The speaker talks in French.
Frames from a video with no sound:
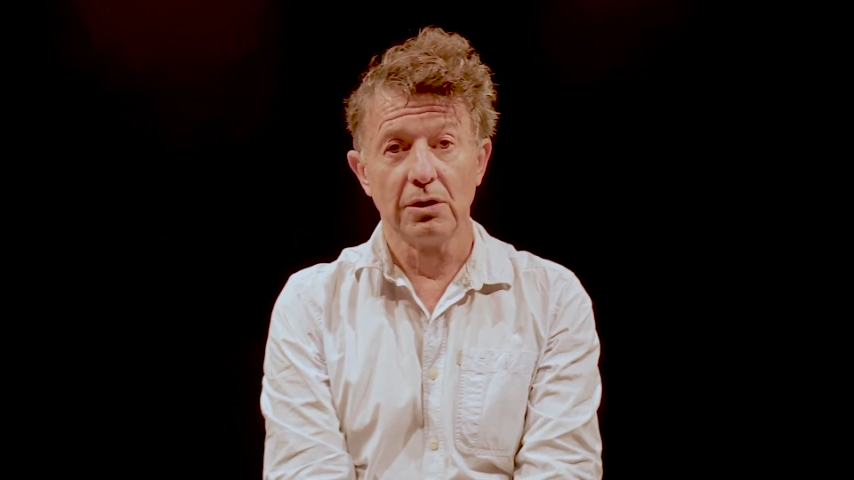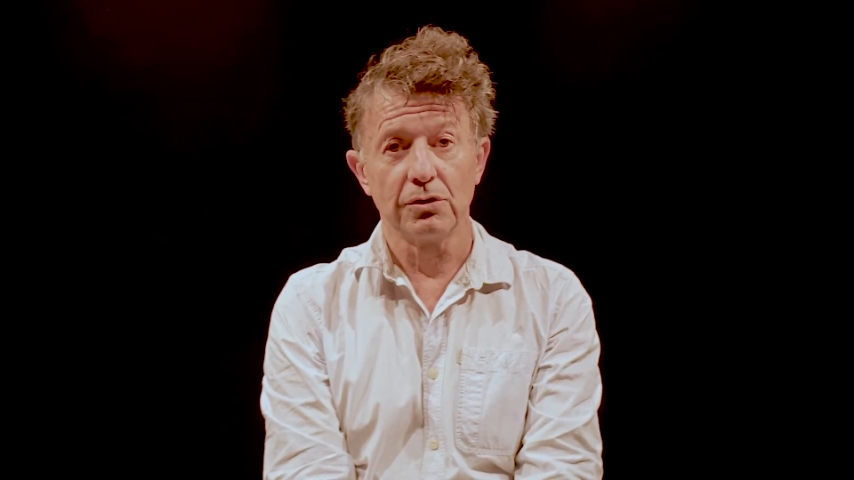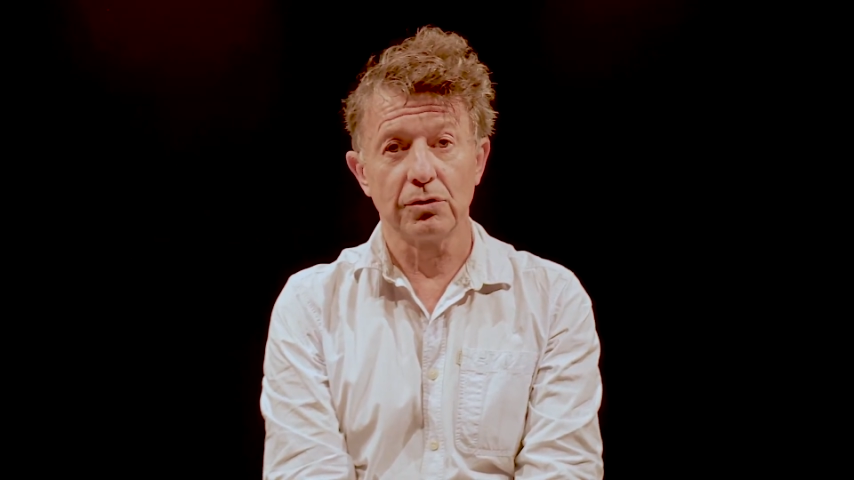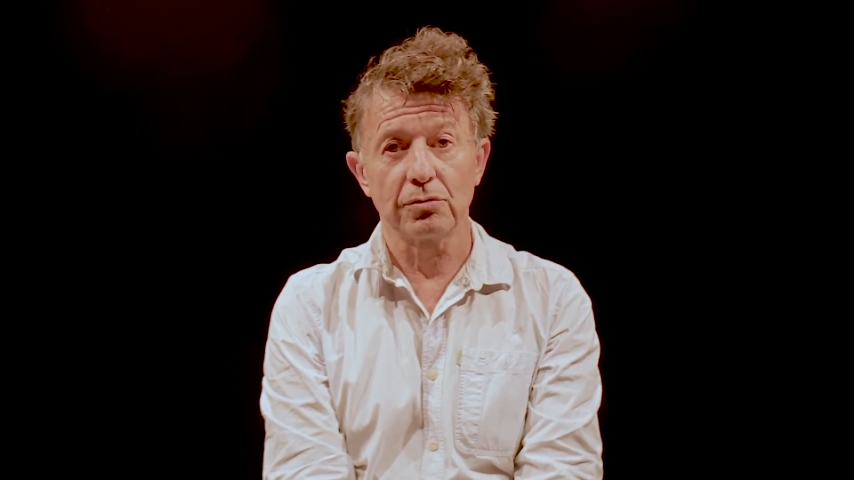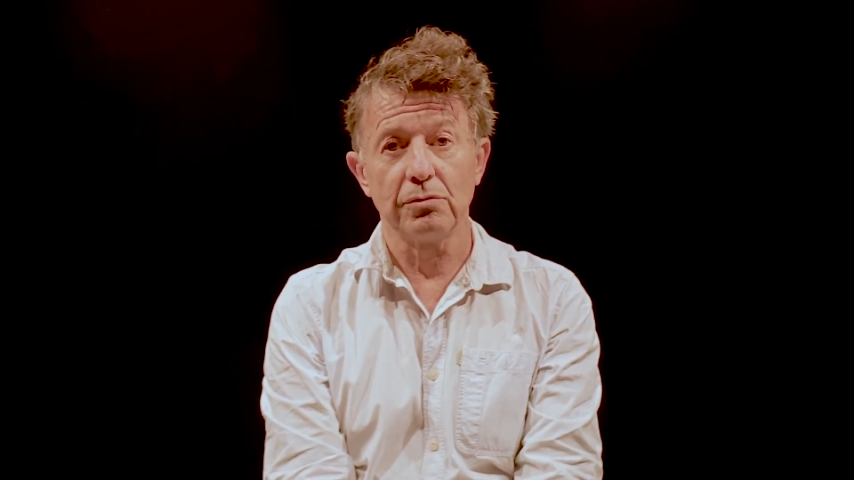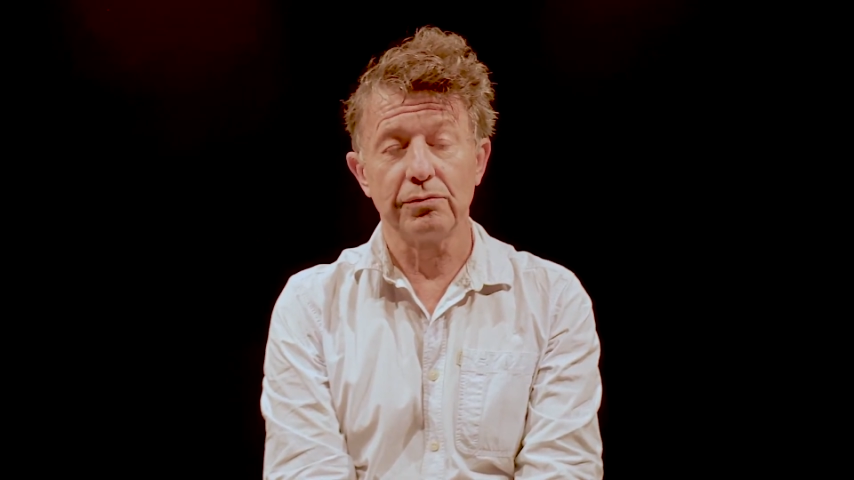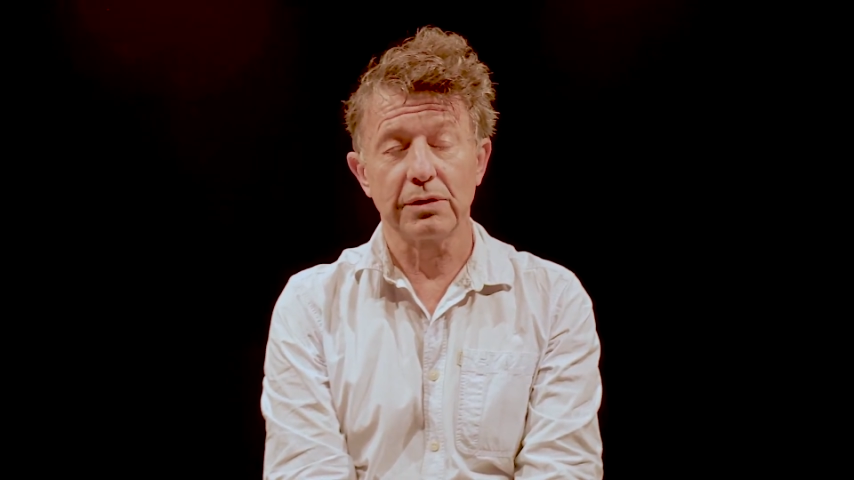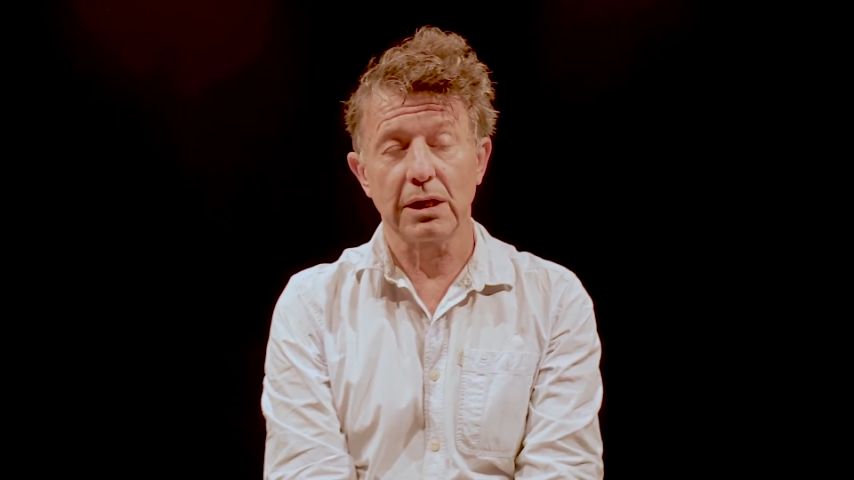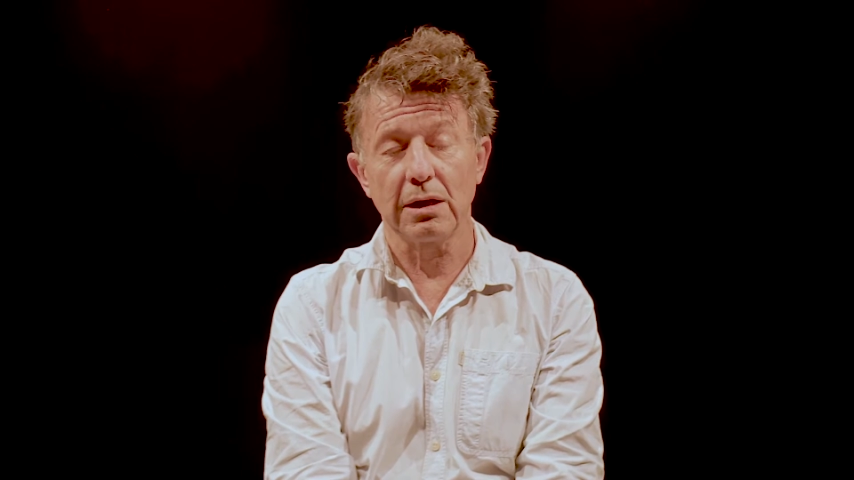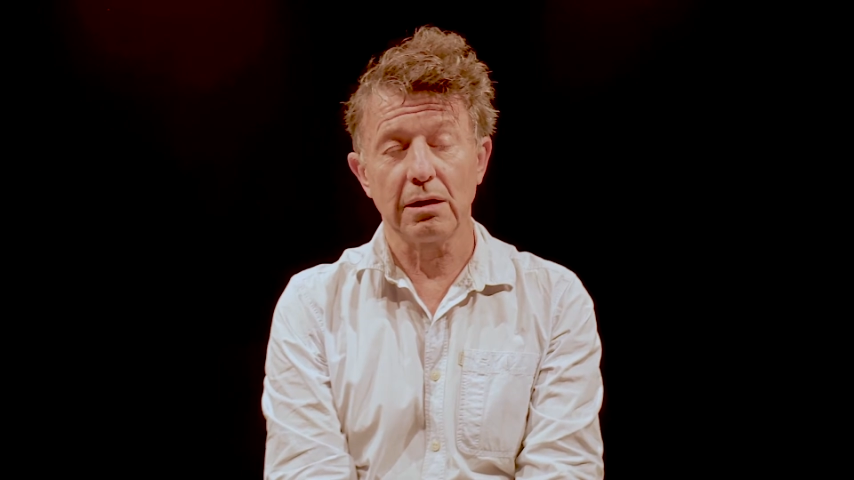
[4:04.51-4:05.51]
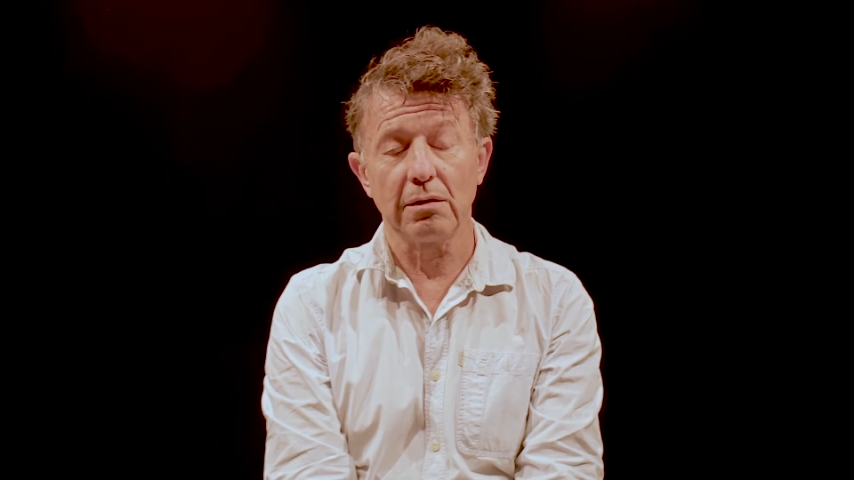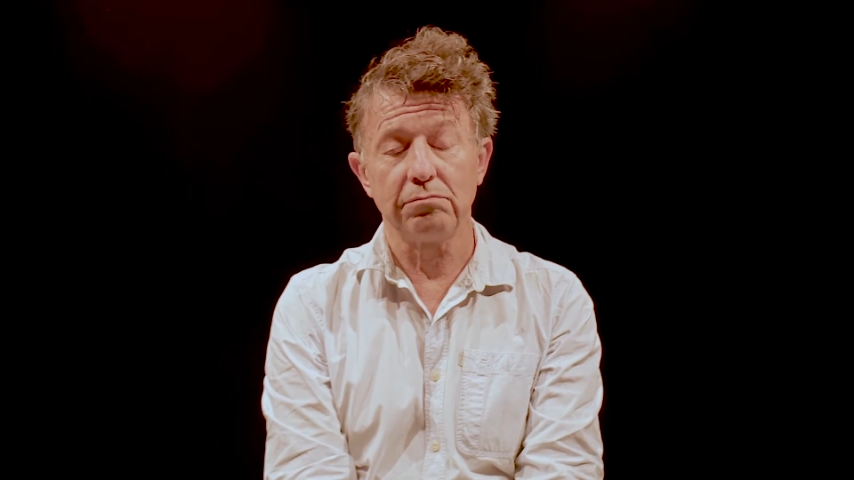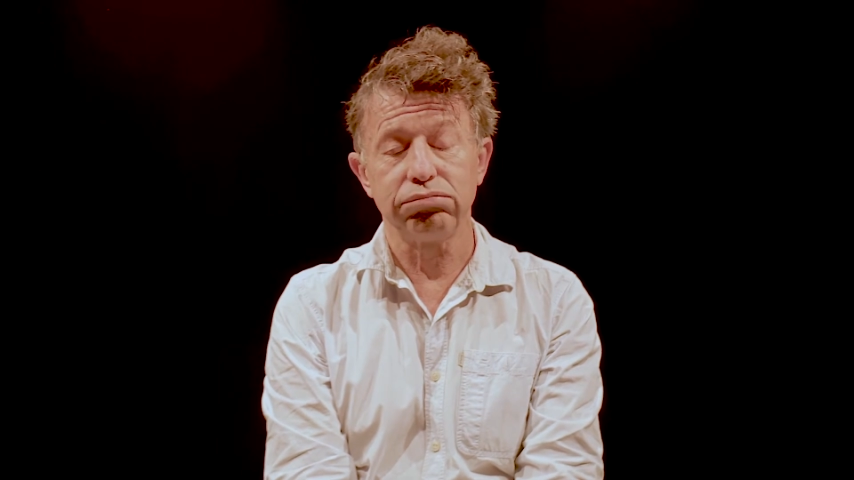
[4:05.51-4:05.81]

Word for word: je trouve ça.